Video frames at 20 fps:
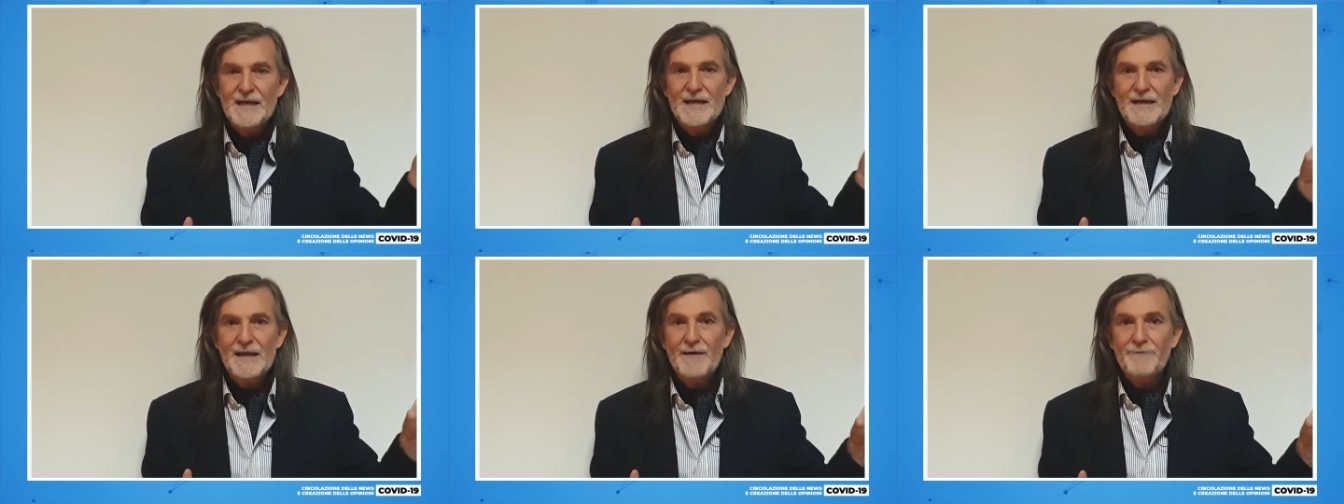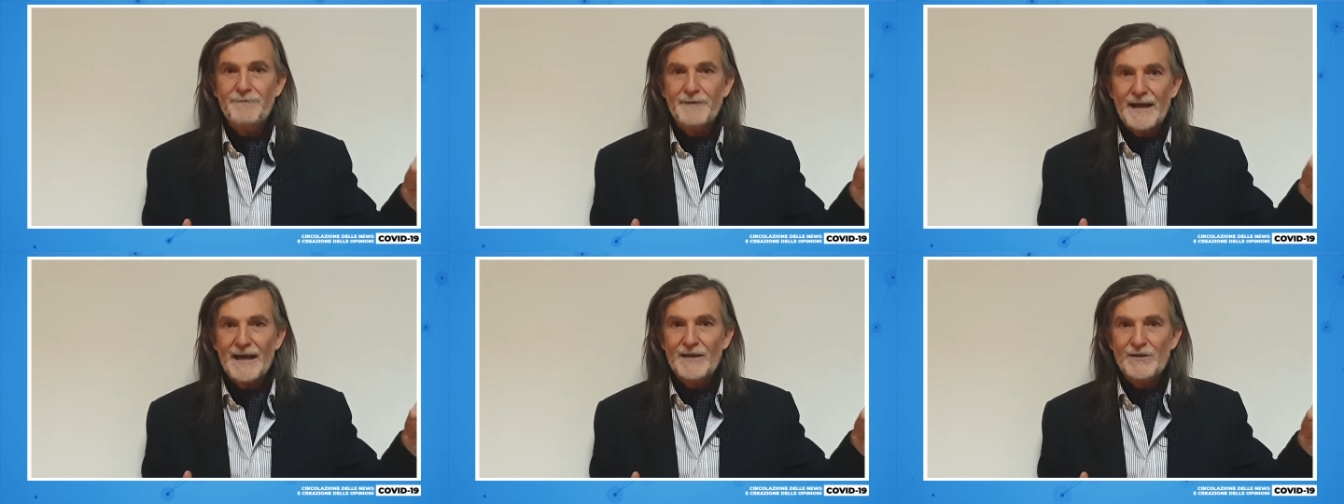La
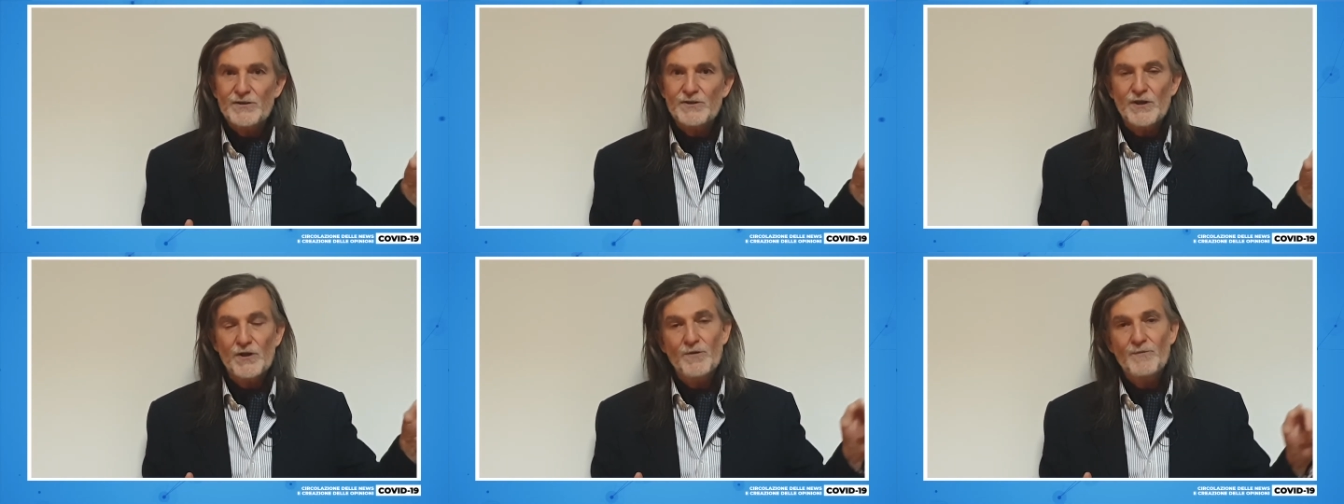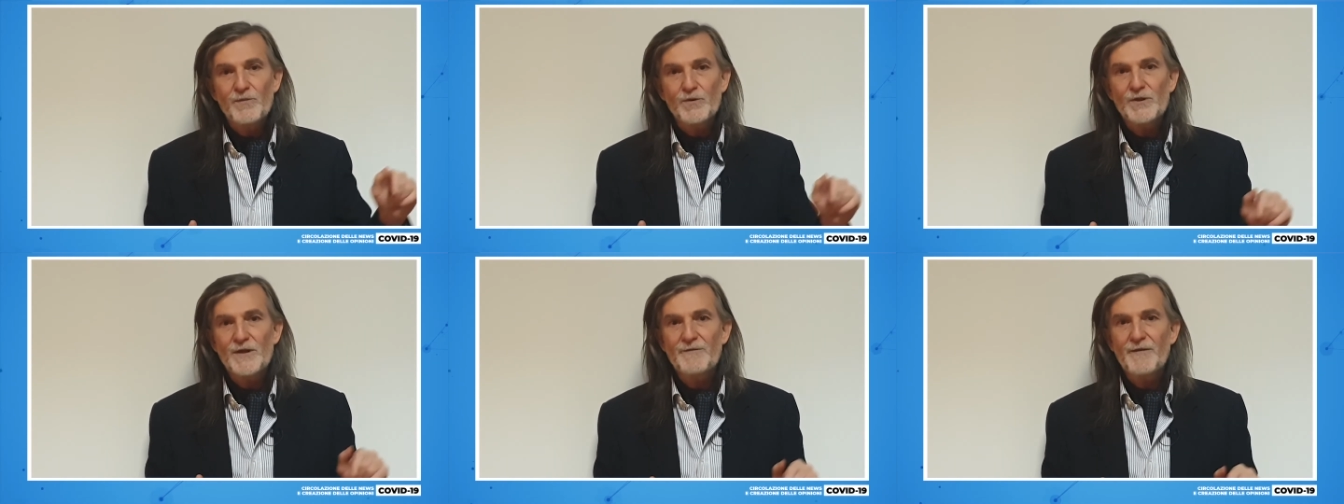Francia non
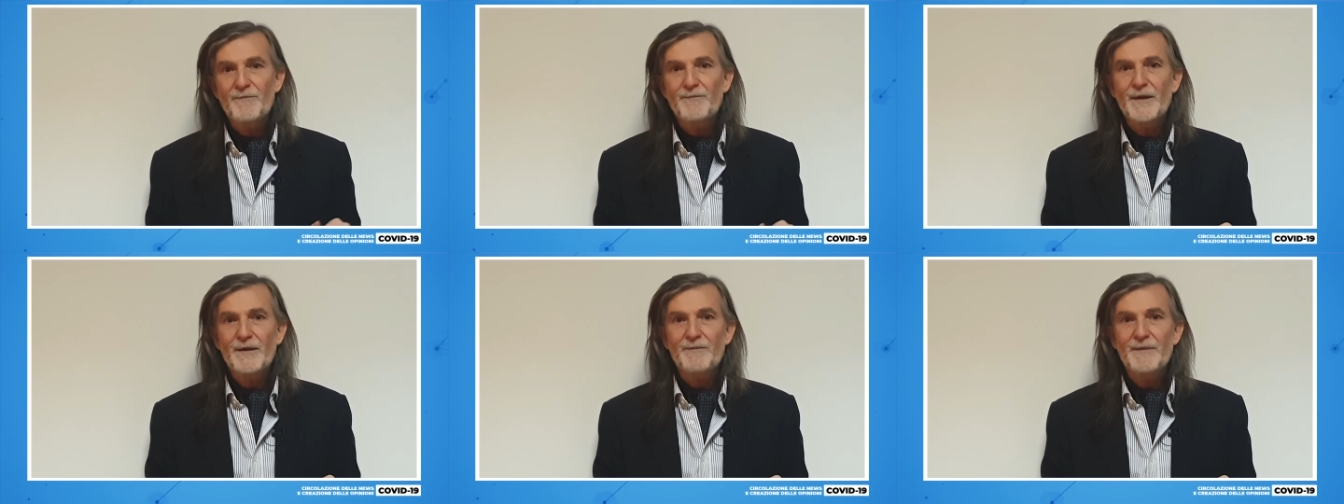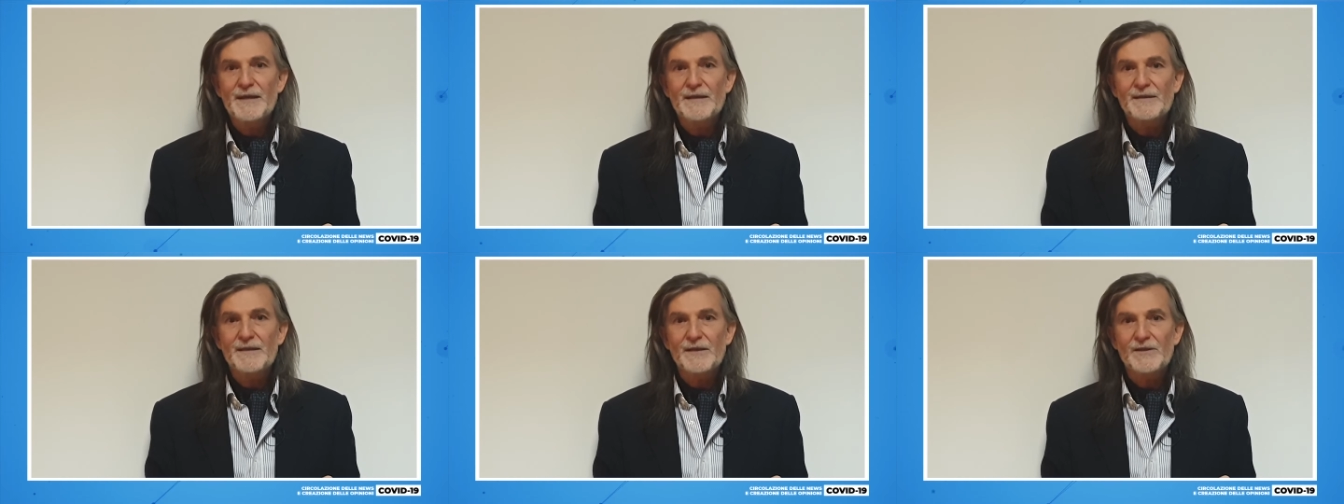poteva
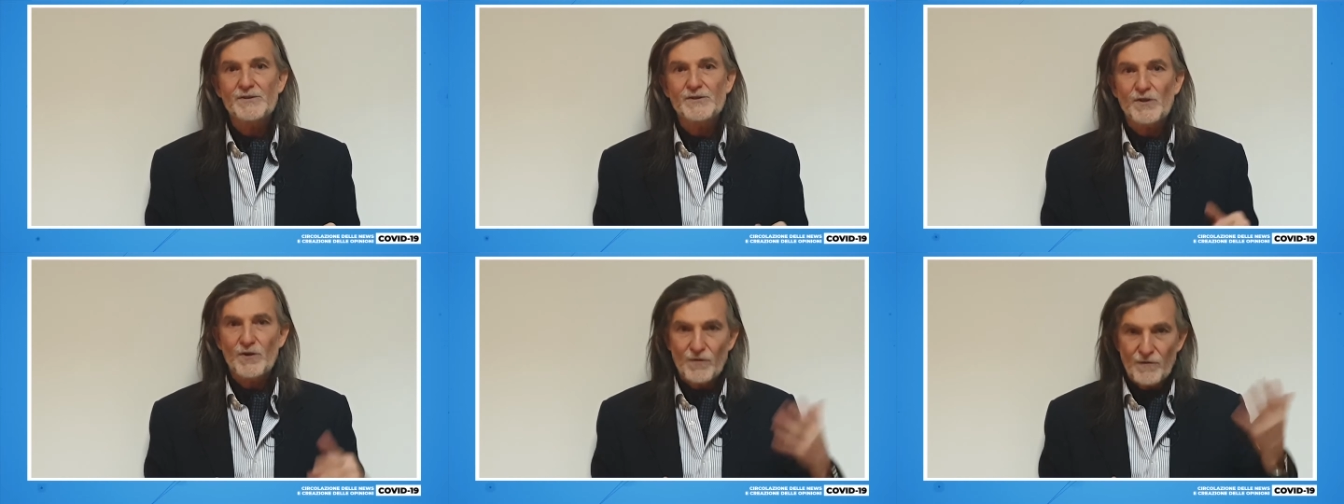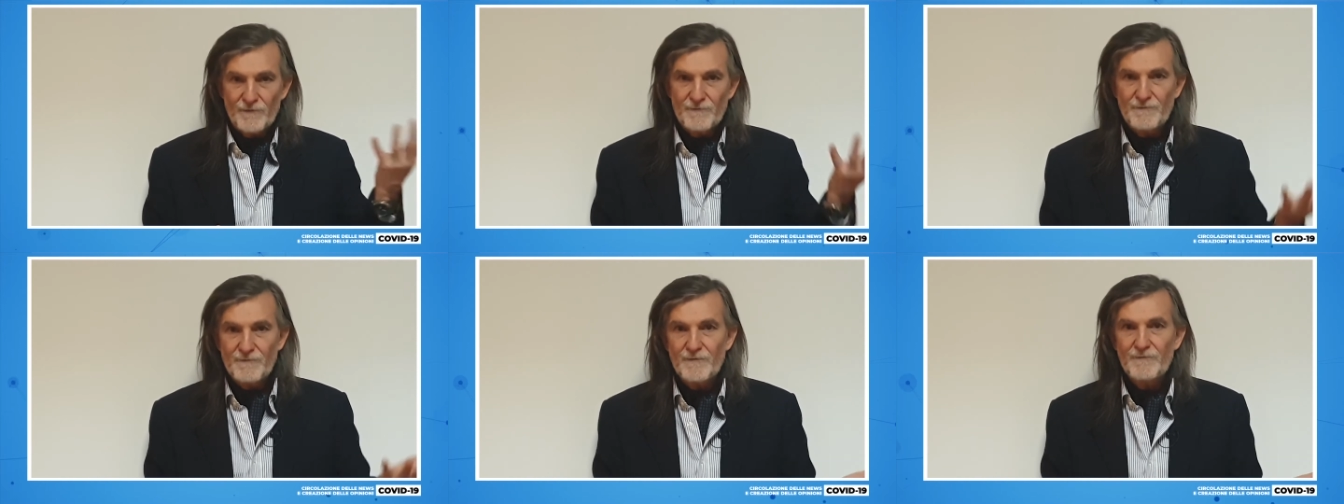permetterselo,
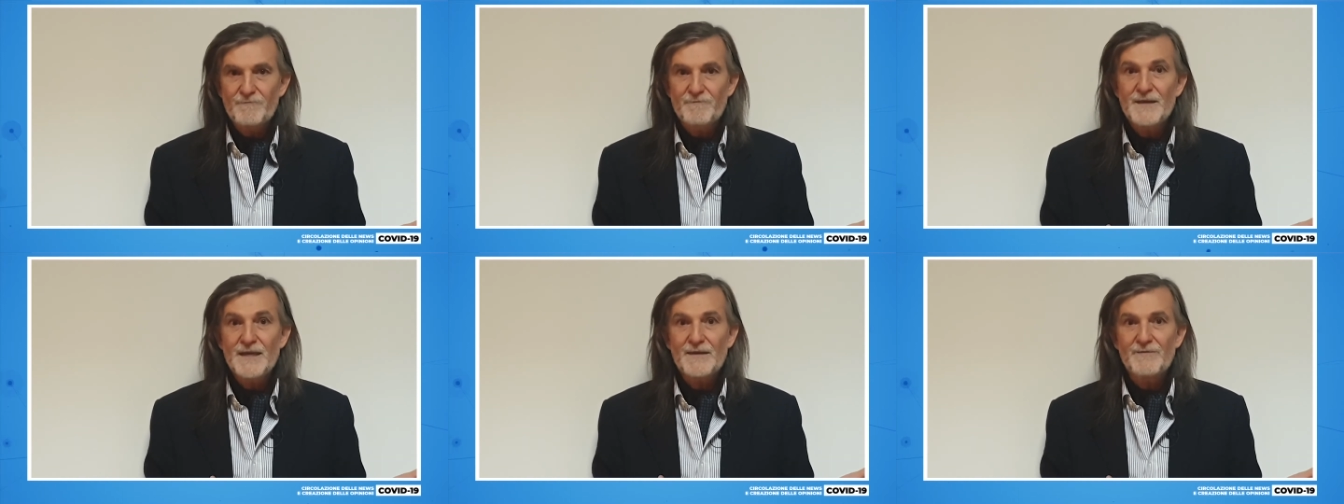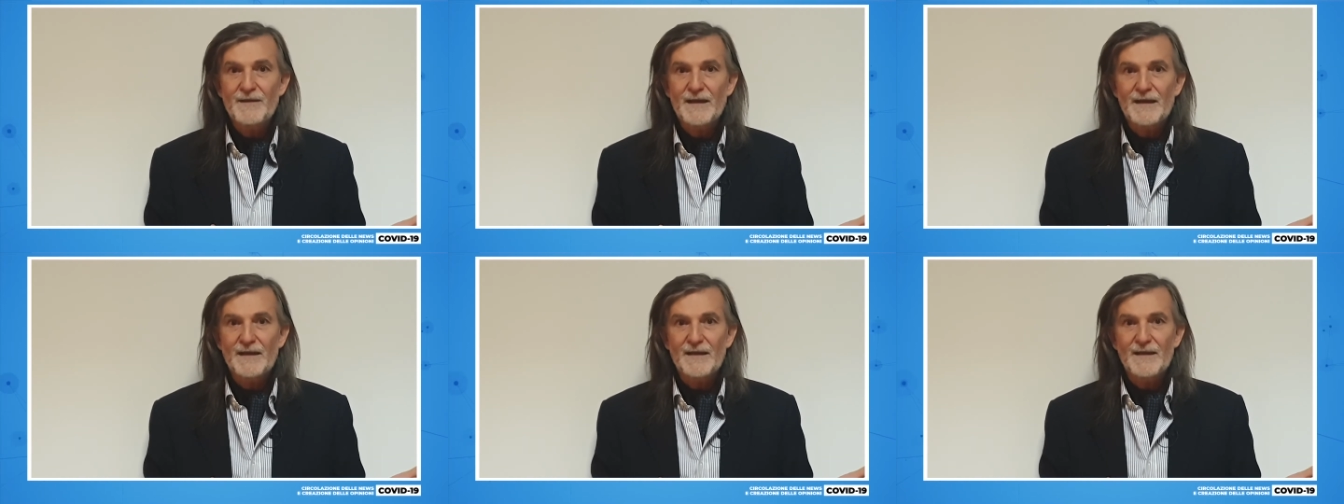
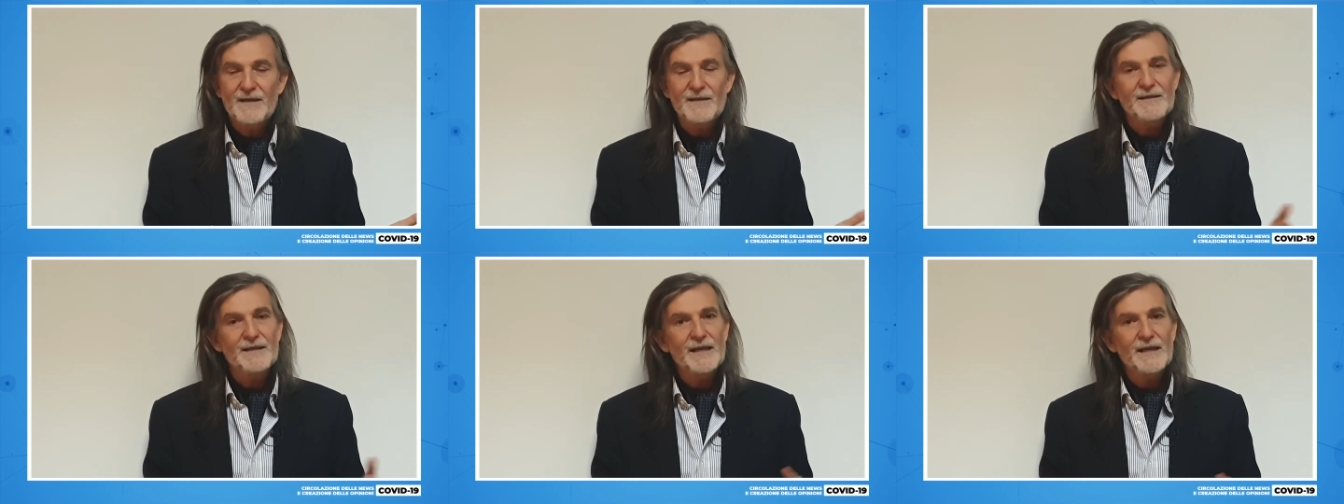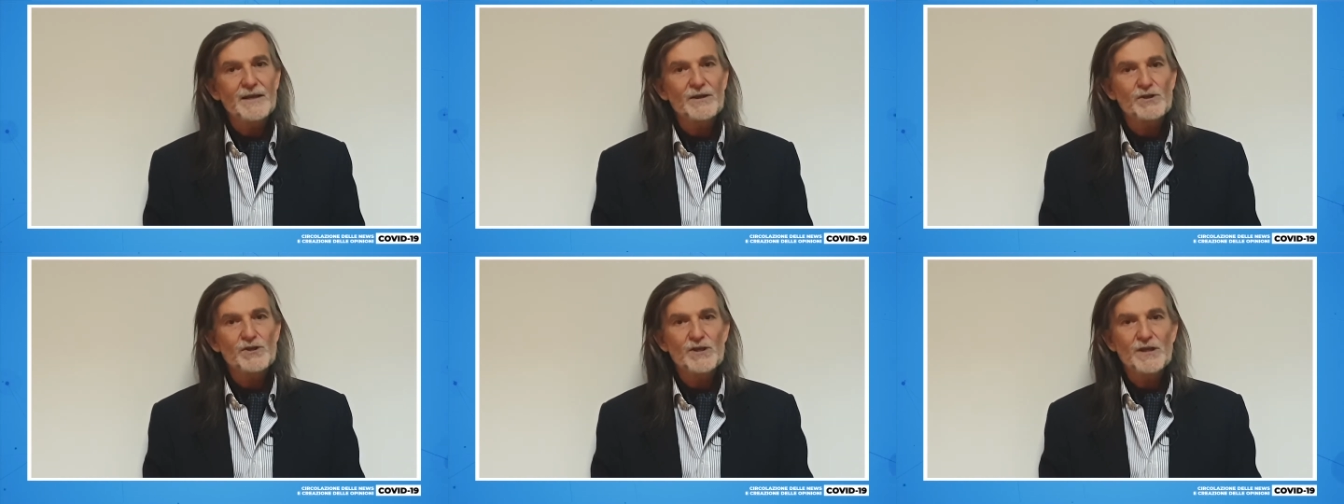vive di
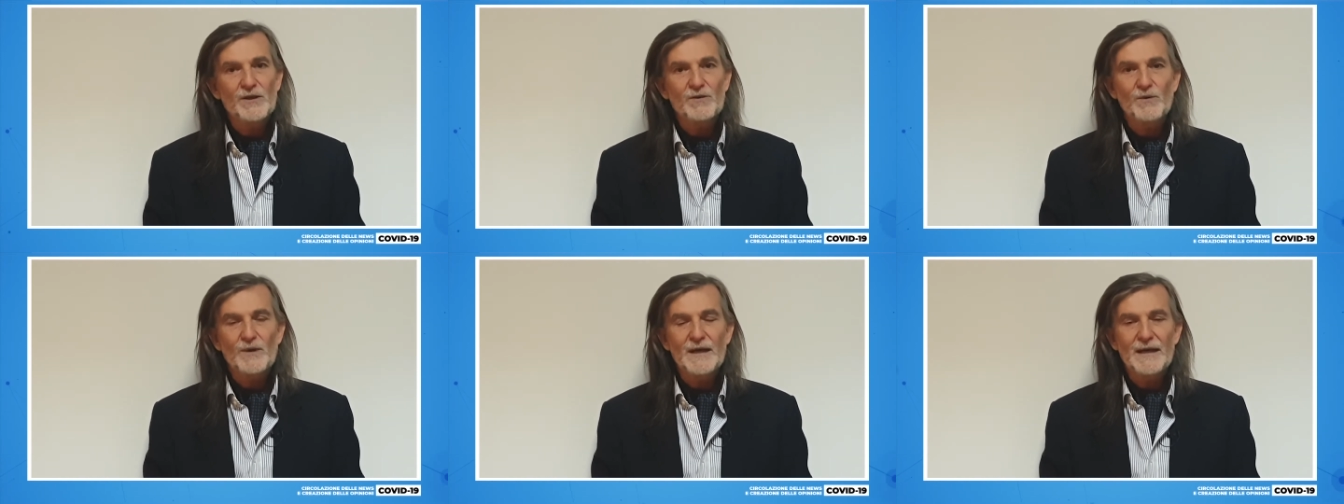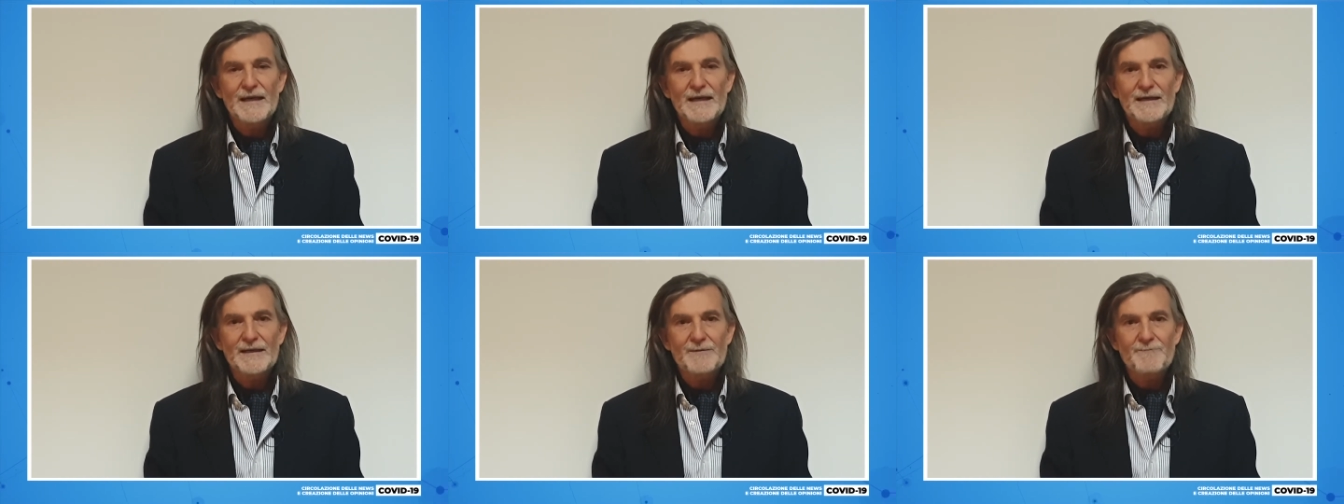energia
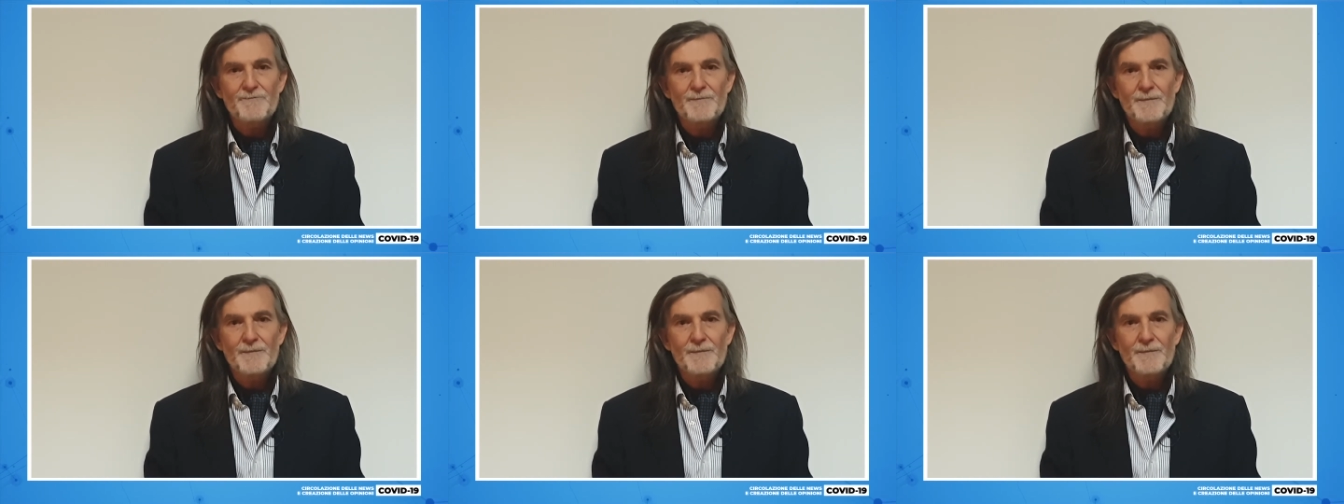nucleare.